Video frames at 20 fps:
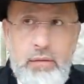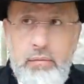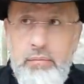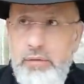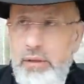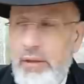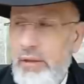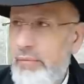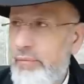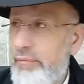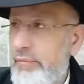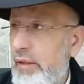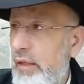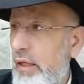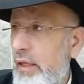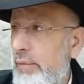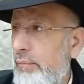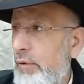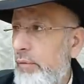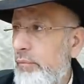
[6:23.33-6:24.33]
C'est là.
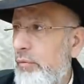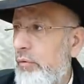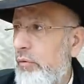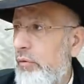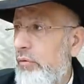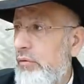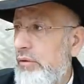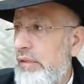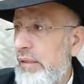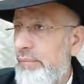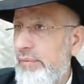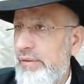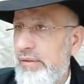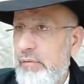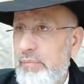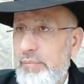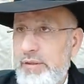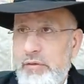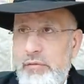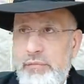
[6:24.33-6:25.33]
Un peuple, ça
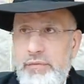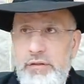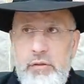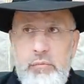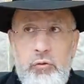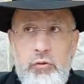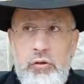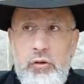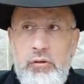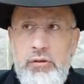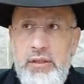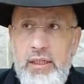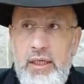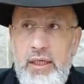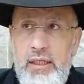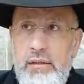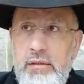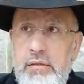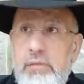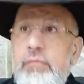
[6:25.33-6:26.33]
passe pas suffisamment longtemps en
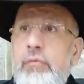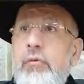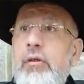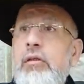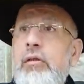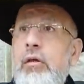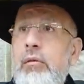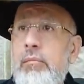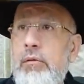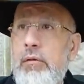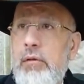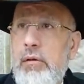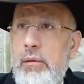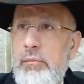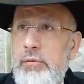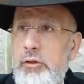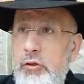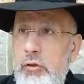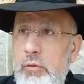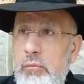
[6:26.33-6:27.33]
Israël, doit être comme euh,
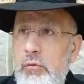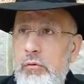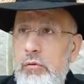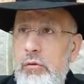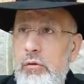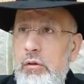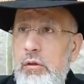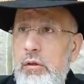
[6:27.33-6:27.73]
Rabbi Shlomo.